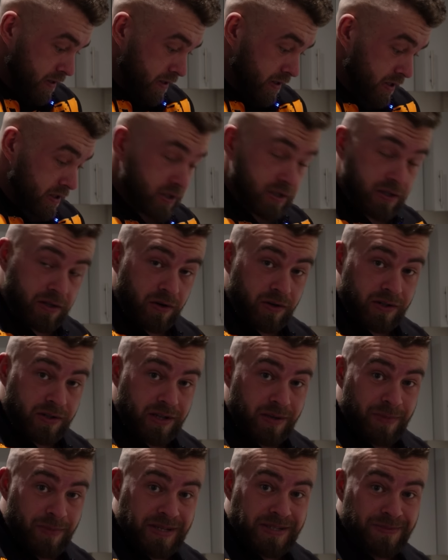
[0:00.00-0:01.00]
Jeszcze trochę
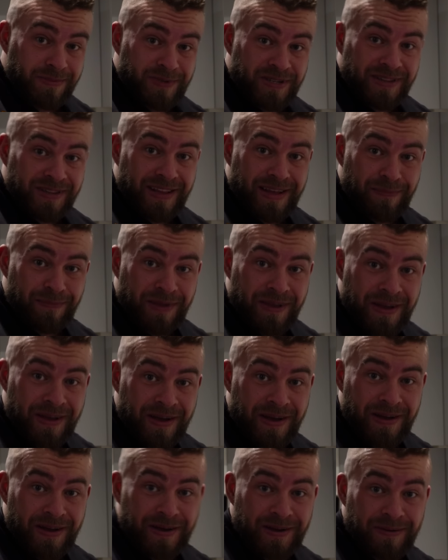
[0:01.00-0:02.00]
tej masy przed nami.
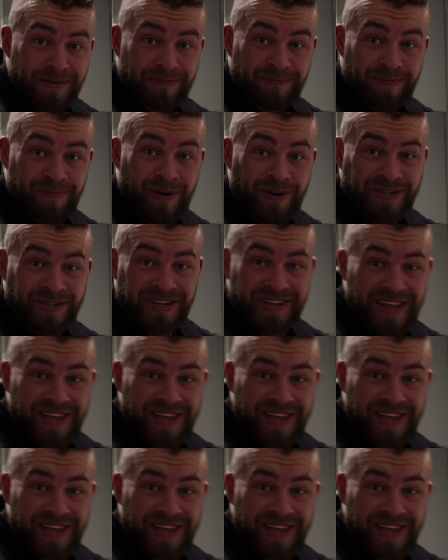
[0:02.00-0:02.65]
E, może